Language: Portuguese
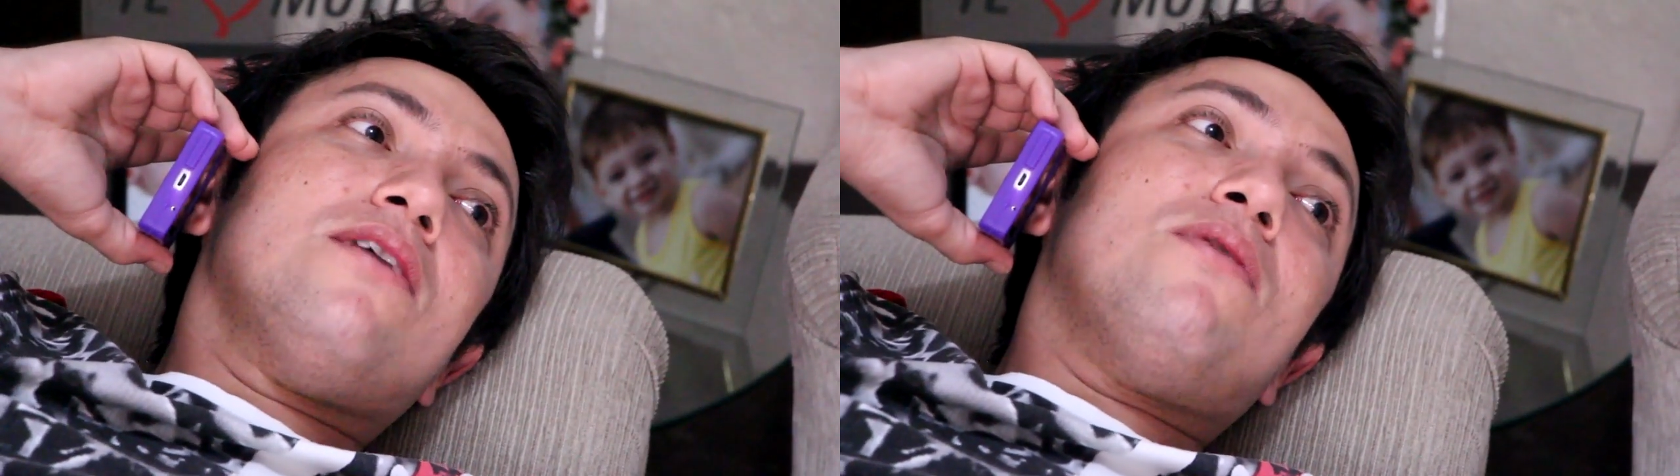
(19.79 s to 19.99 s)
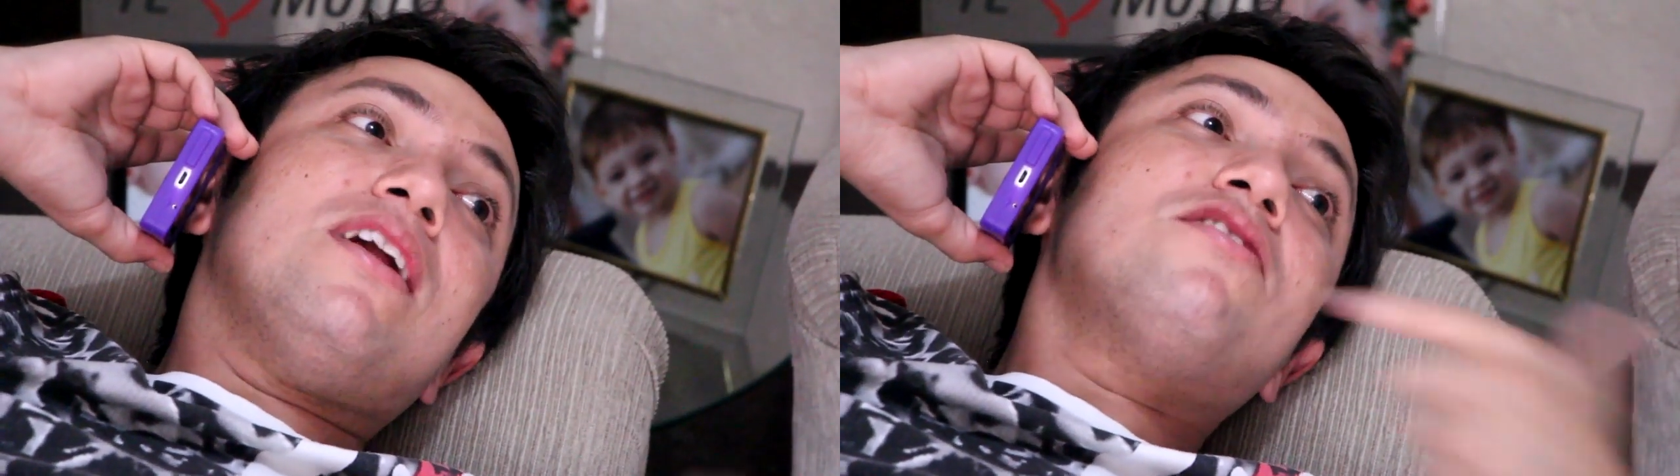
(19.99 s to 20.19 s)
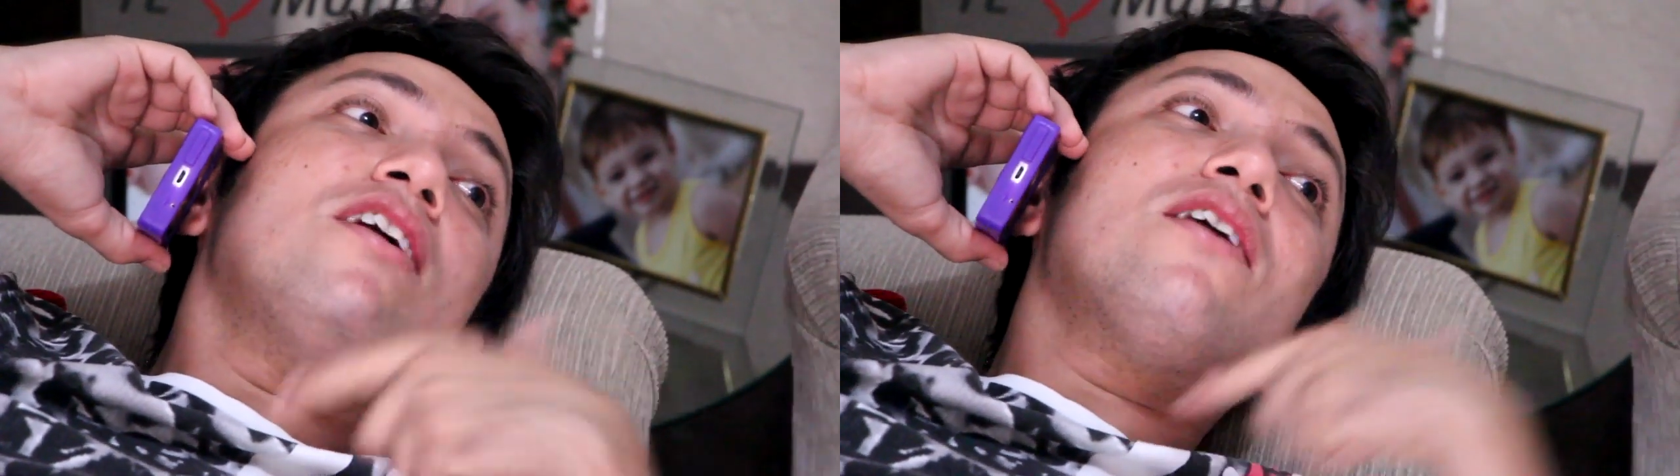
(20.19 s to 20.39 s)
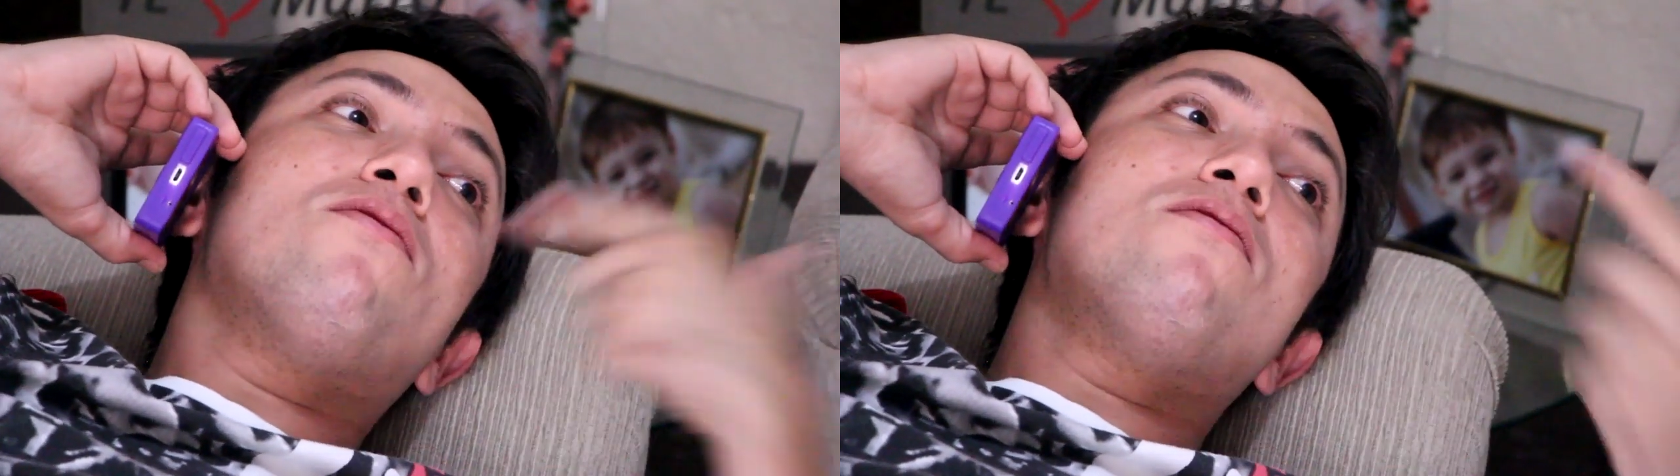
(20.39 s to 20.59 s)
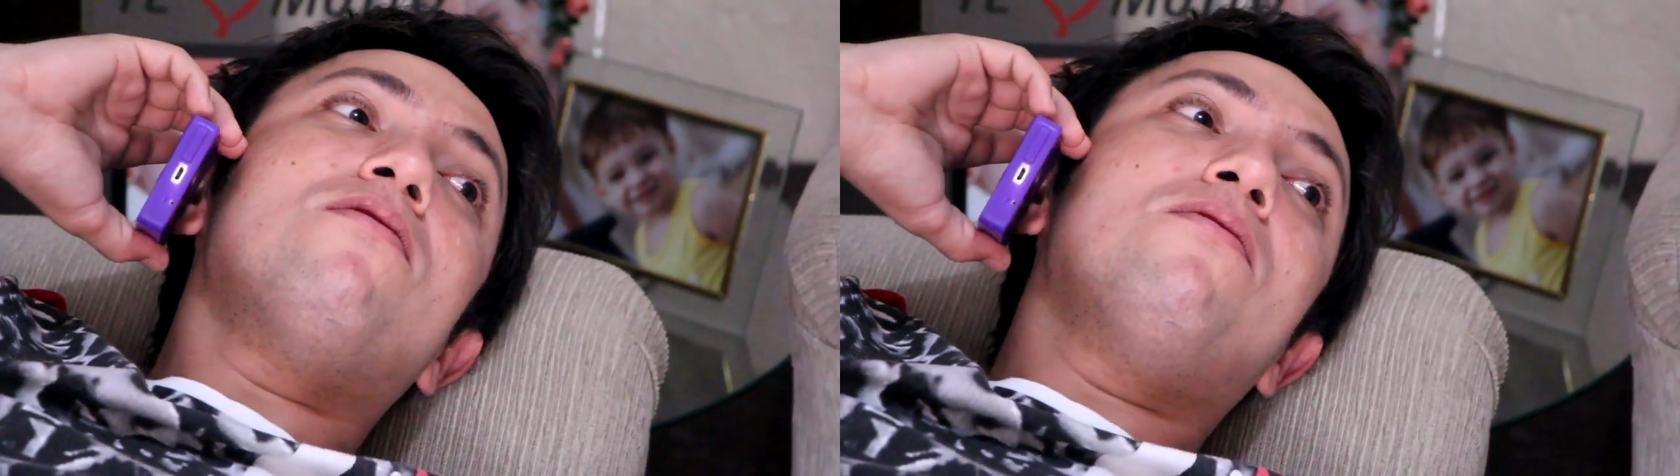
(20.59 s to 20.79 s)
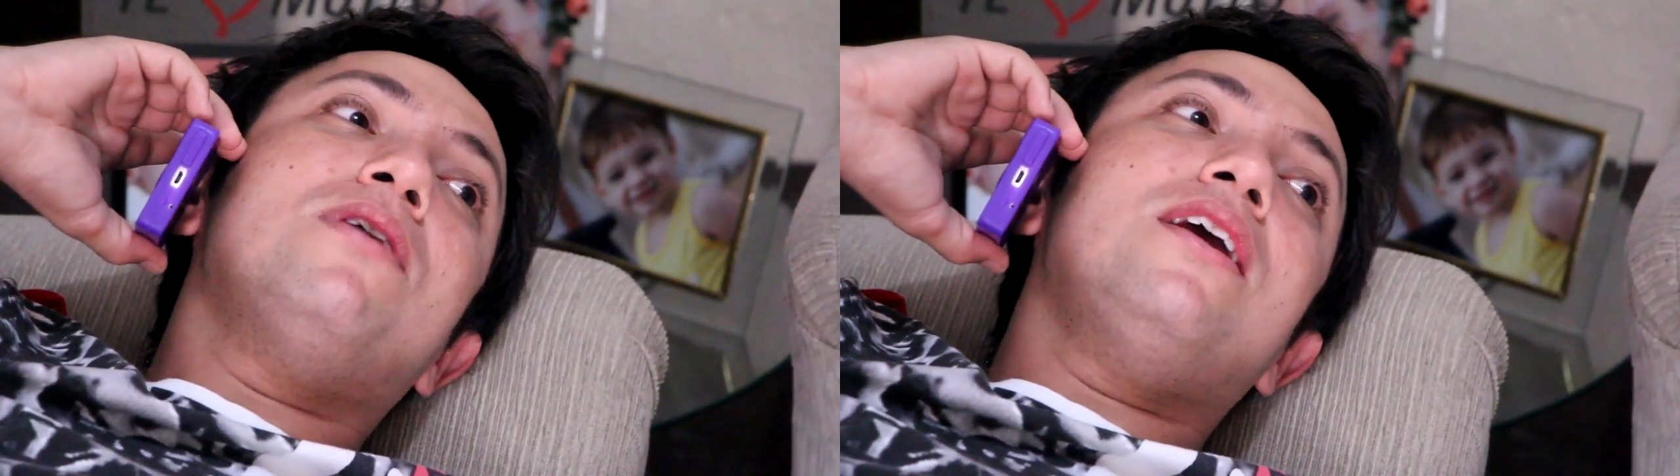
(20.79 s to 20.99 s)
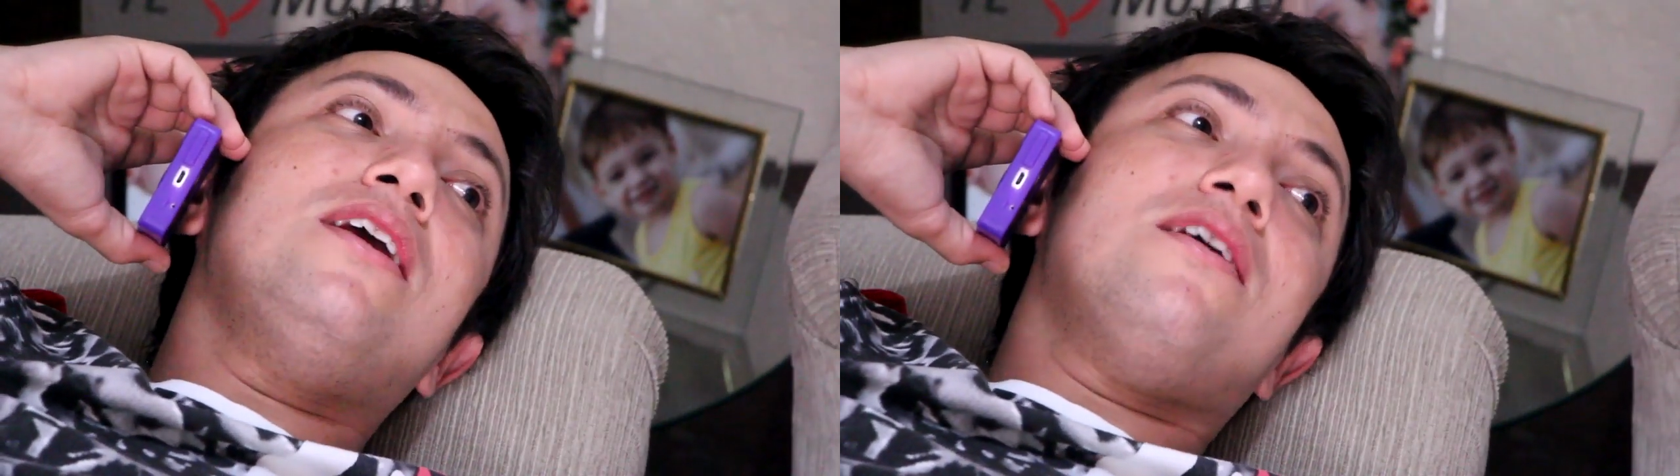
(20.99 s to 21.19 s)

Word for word: Quando a senhora concluir,